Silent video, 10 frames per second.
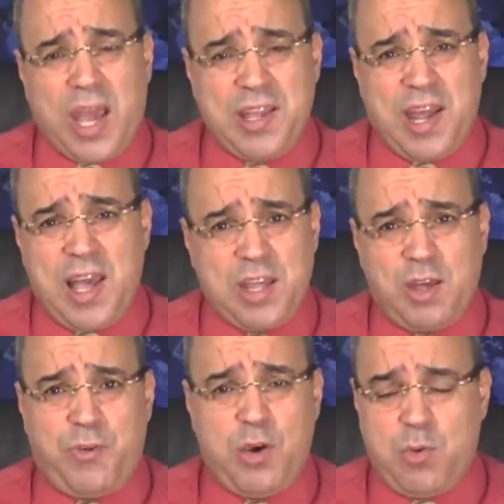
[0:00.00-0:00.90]
غير
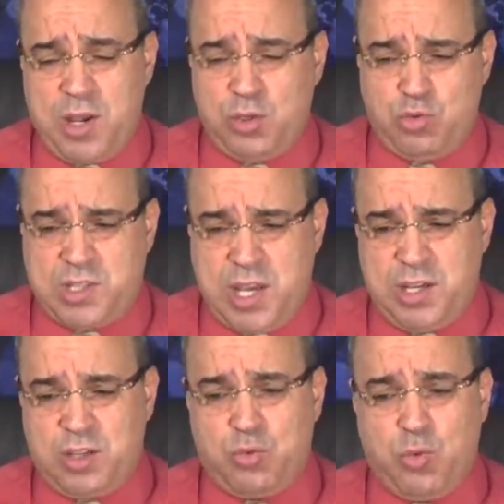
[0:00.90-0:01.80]
هذا فهو
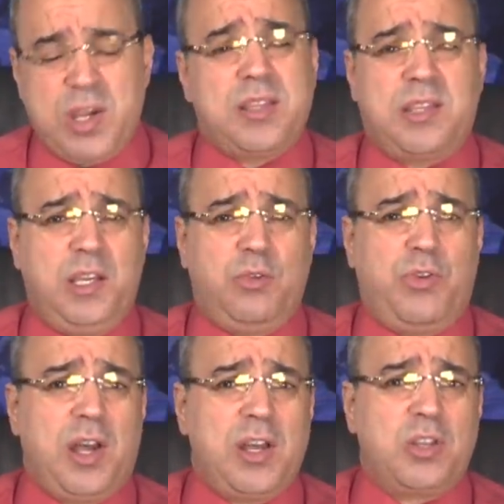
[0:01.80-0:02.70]
يزايد ويدعي
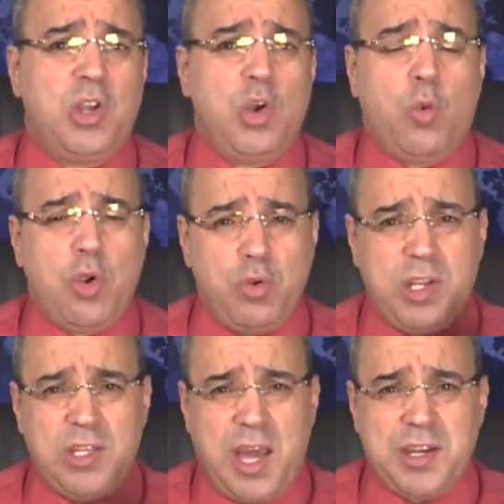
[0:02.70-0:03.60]
فقط
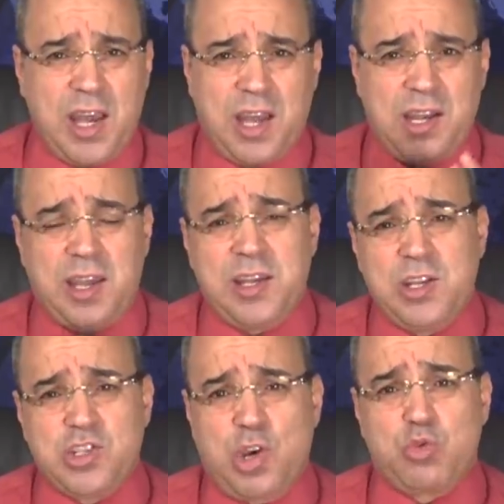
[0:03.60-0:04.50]
ويريد أن يخلق
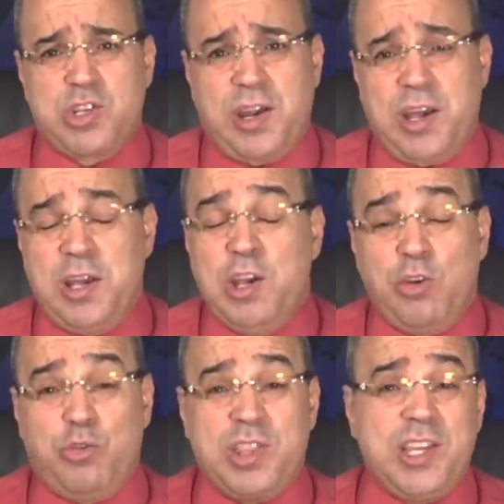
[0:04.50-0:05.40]
شوشرة
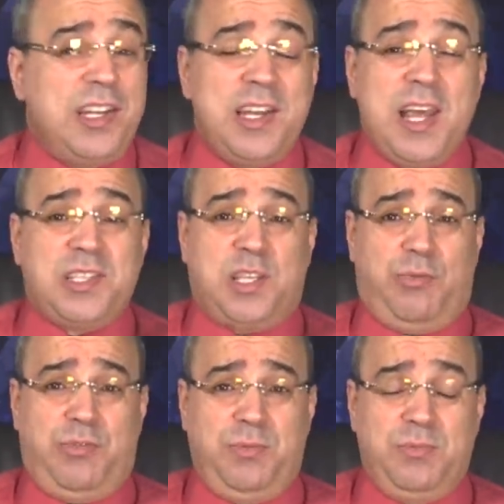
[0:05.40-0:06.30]
في ظل
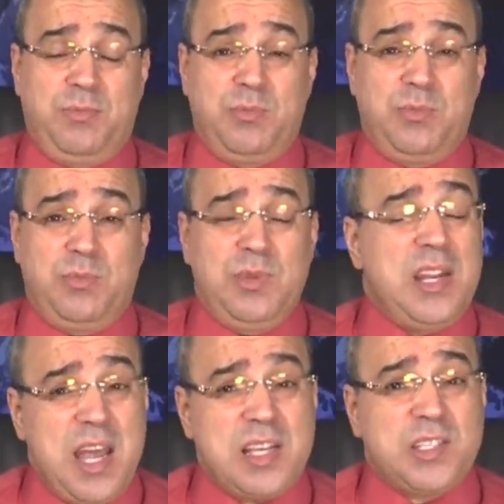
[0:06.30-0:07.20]
الأسف
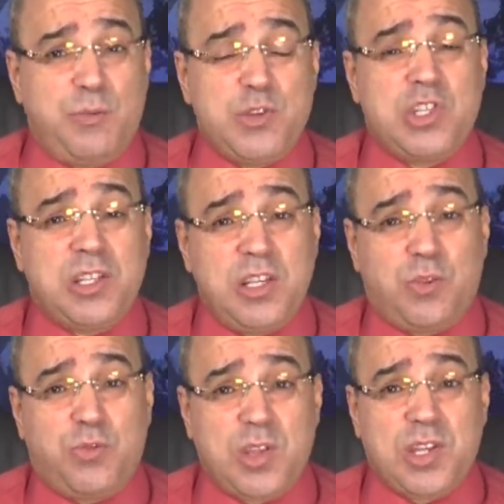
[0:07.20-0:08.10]
للأسف
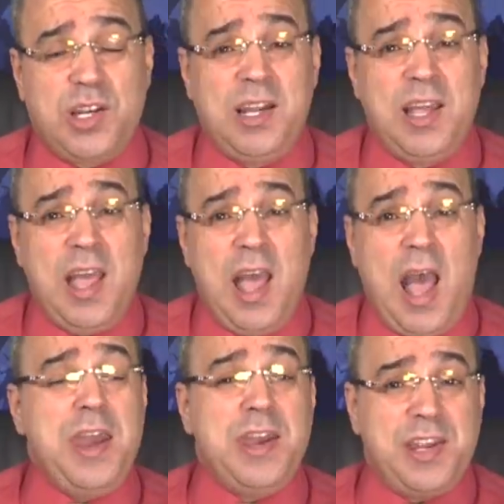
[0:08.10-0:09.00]
الشديد في ظل
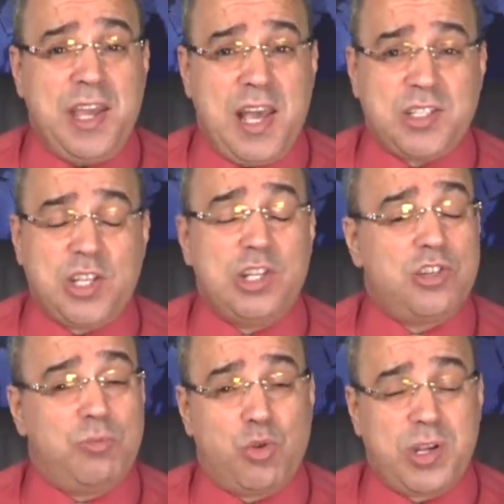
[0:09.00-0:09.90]
أن رئاسة
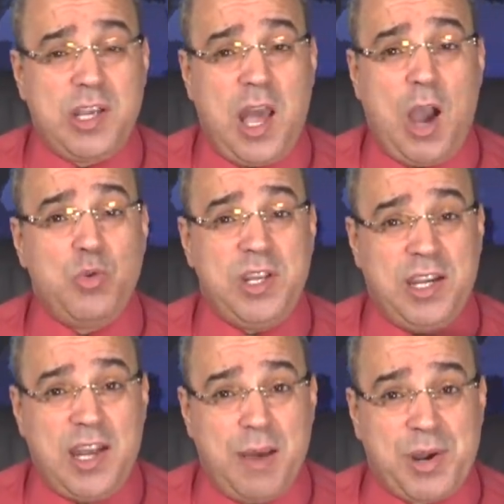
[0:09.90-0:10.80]
الجمهورية أو
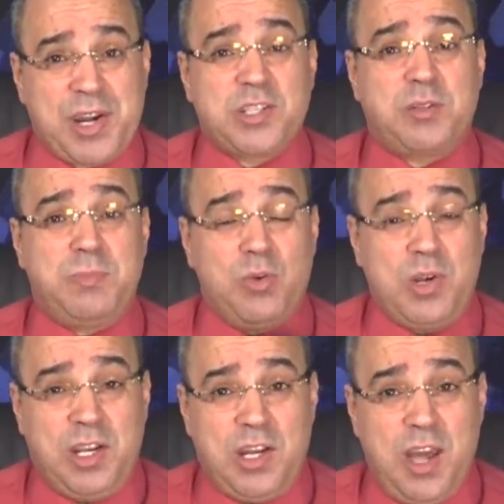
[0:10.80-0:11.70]
الإعلام الرسمي
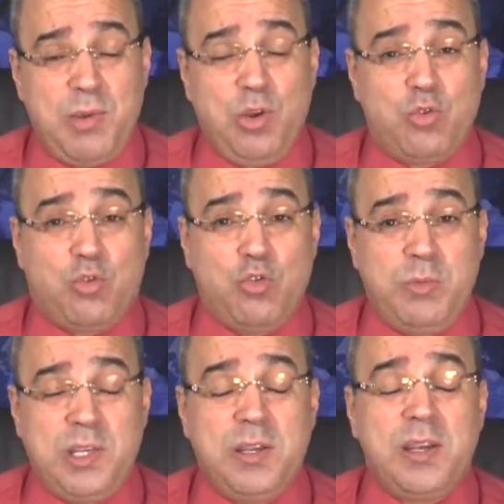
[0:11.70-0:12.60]
والإعلام
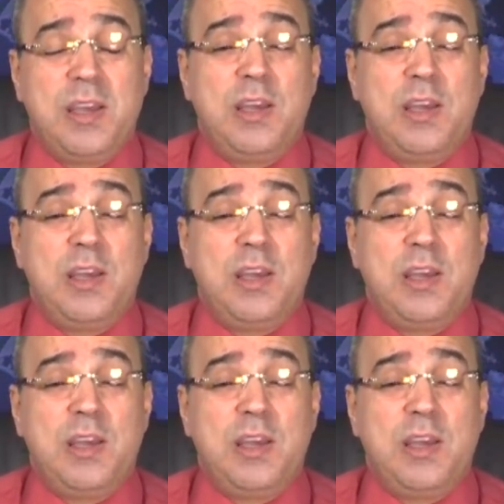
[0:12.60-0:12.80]
الحكومي